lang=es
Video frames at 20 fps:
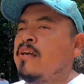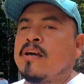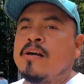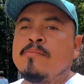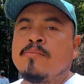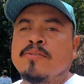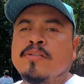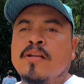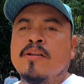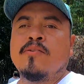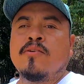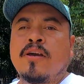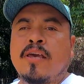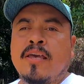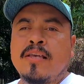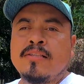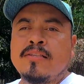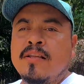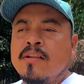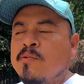Llegamos a lo
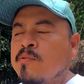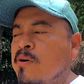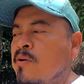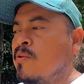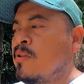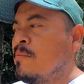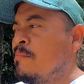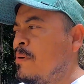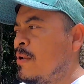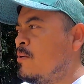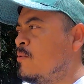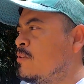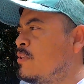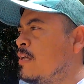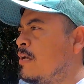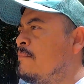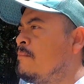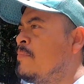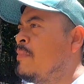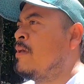que es el juego de
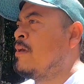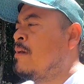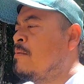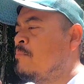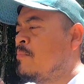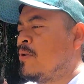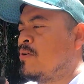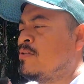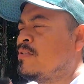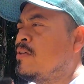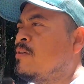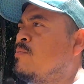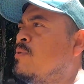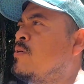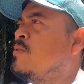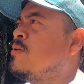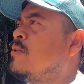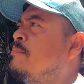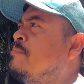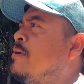pelota. Pero este
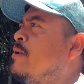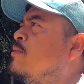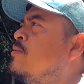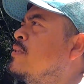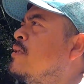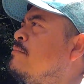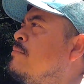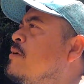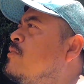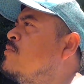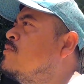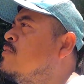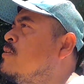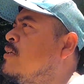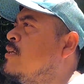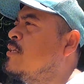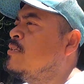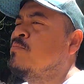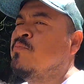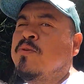juego de pelota,
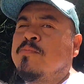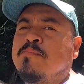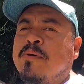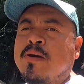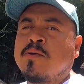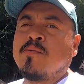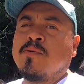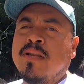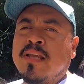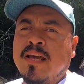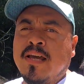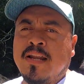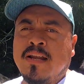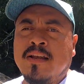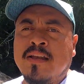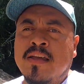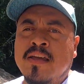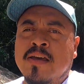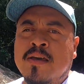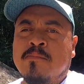amigos, es muy
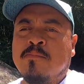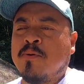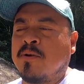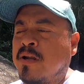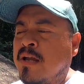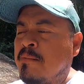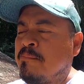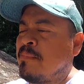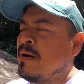peculiar porque